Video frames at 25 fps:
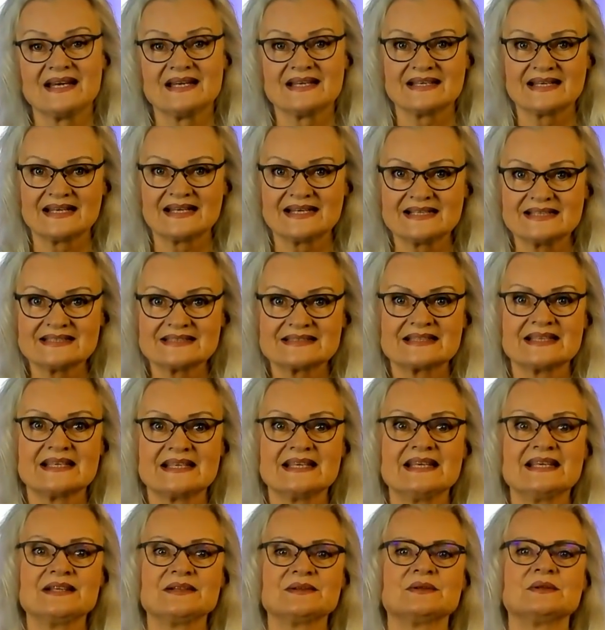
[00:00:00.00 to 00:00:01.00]
Denn es
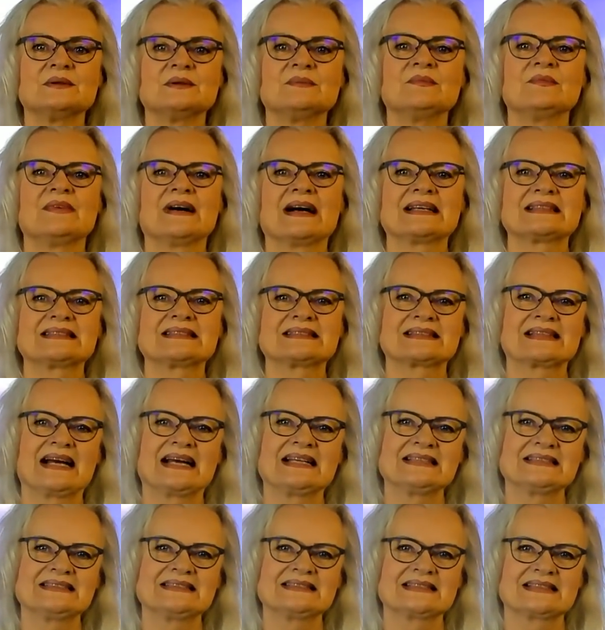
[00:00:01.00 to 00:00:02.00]
geht um was
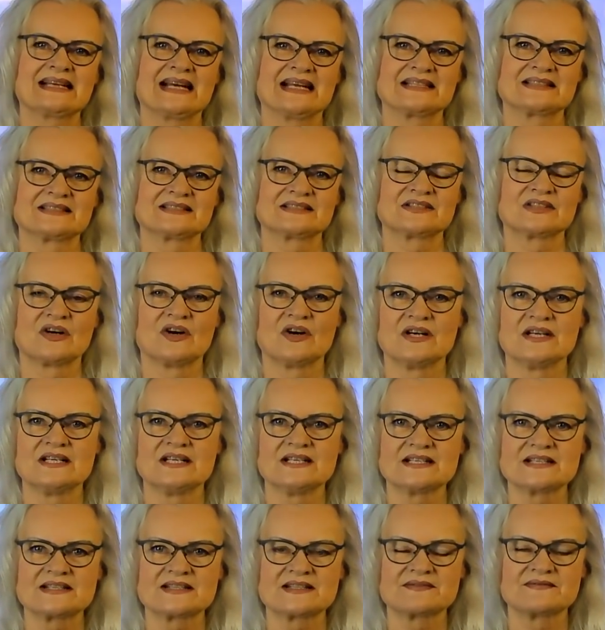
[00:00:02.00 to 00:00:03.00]
ganz, ganz
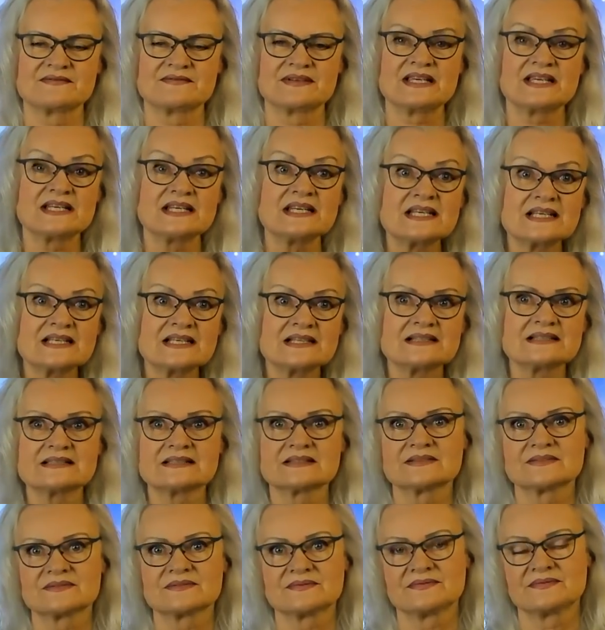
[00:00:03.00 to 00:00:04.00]
Tolles,
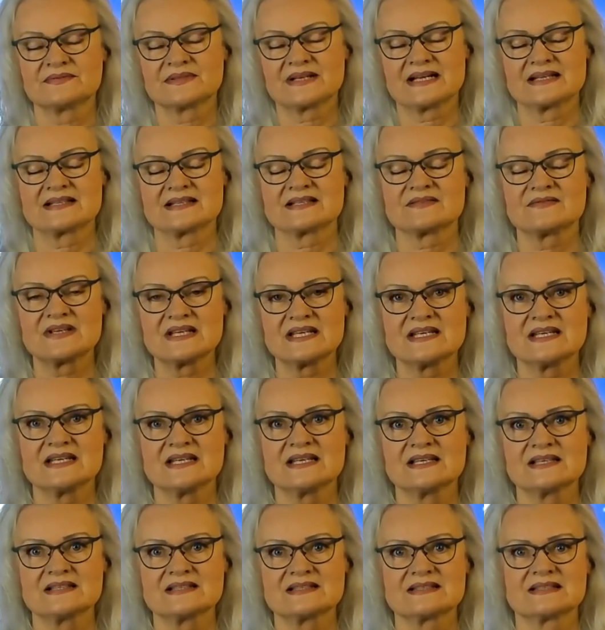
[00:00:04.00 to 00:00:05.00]
Wichtiges, ganz
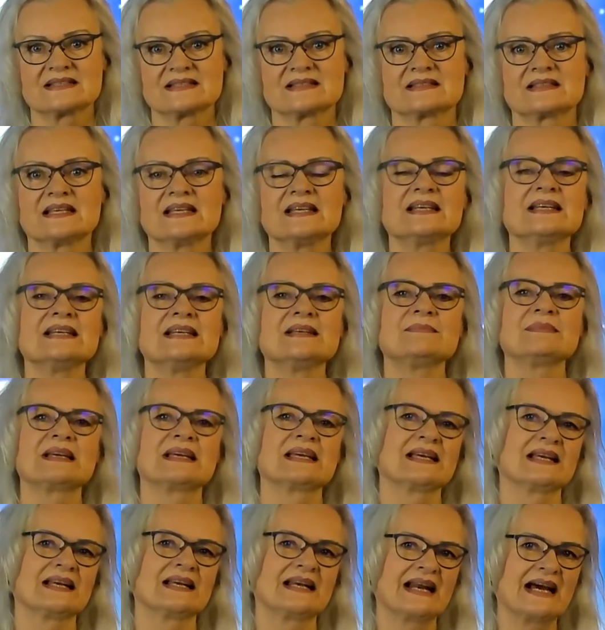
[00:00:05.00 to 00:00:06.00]
Wichtiges. Es geht
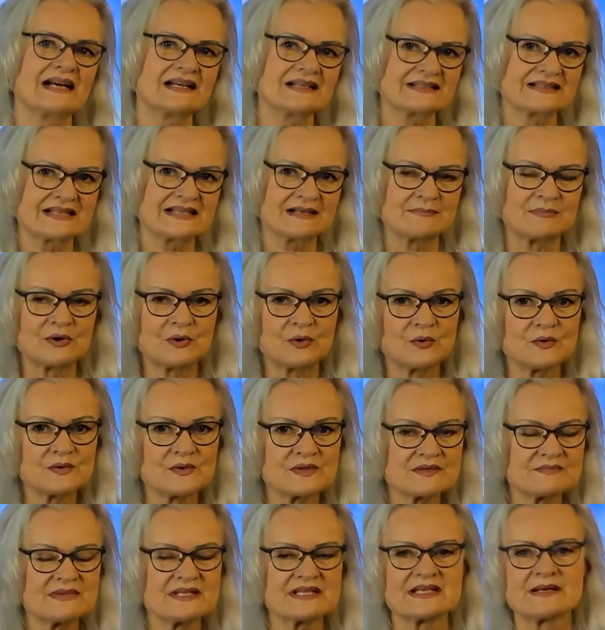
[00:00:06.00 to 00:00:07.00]
nämlich langsam
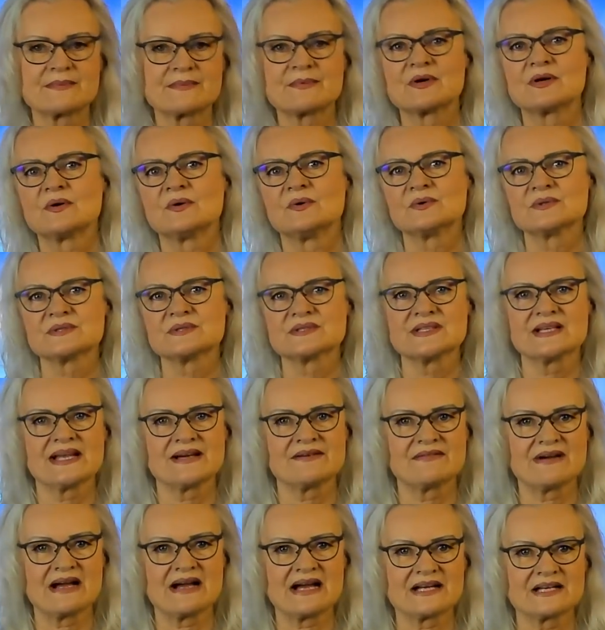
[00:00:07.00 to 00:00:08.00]
los mit dem großen
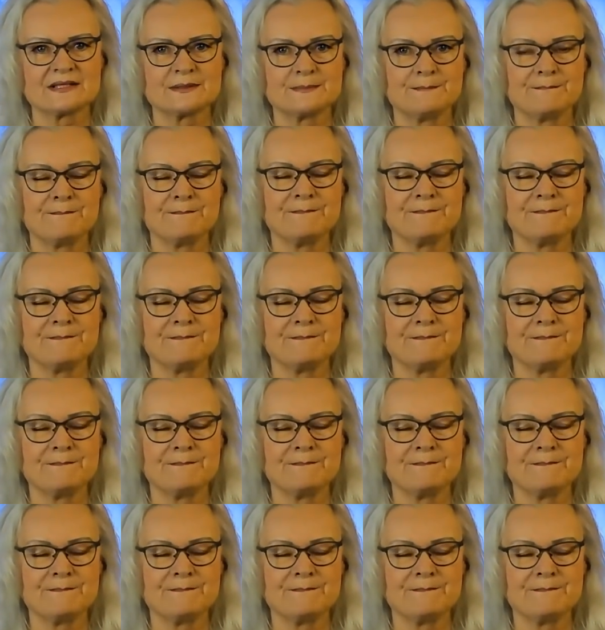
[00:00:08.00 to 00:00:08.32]
Erwachen